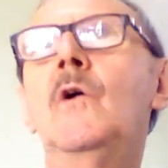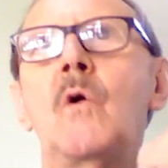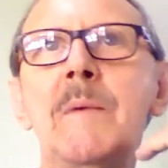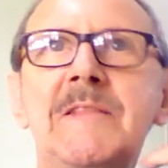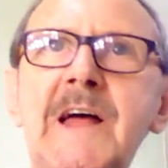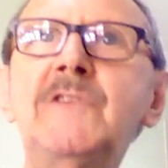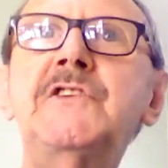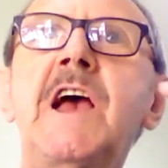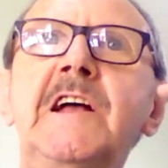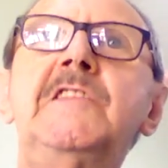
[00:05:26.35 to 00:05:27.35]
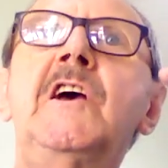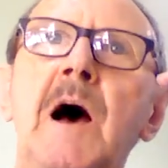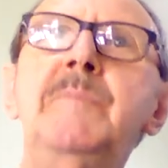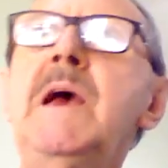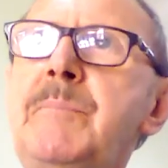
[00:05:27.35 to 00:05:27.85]
comentários que criticam
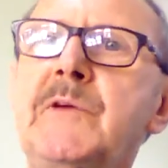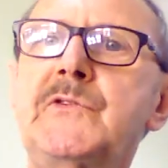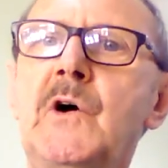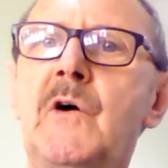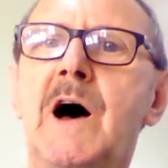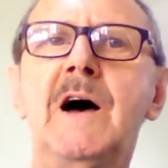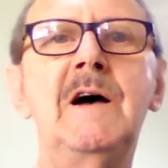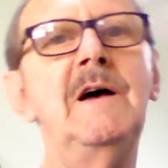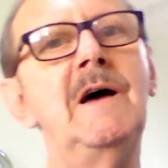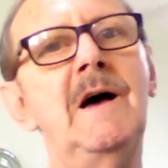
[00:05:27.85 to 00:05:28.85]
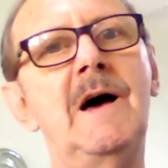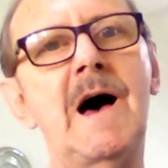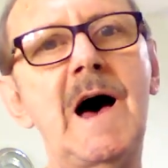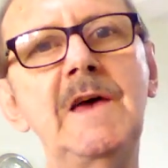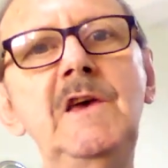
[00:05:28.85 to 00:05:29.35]
a minha pessoa,
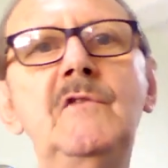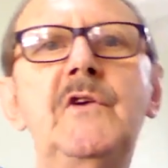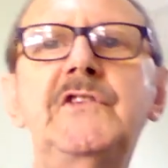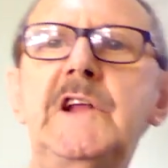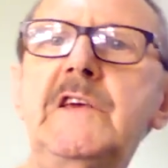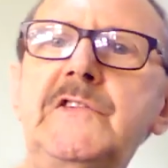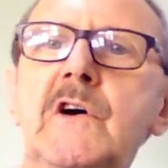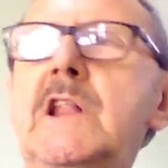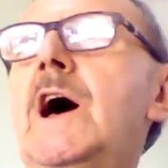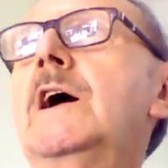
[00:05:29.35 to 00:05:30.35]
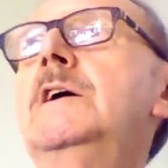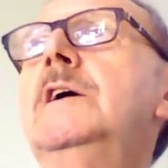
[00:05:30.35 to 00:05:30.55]
aí eu vou selecionar.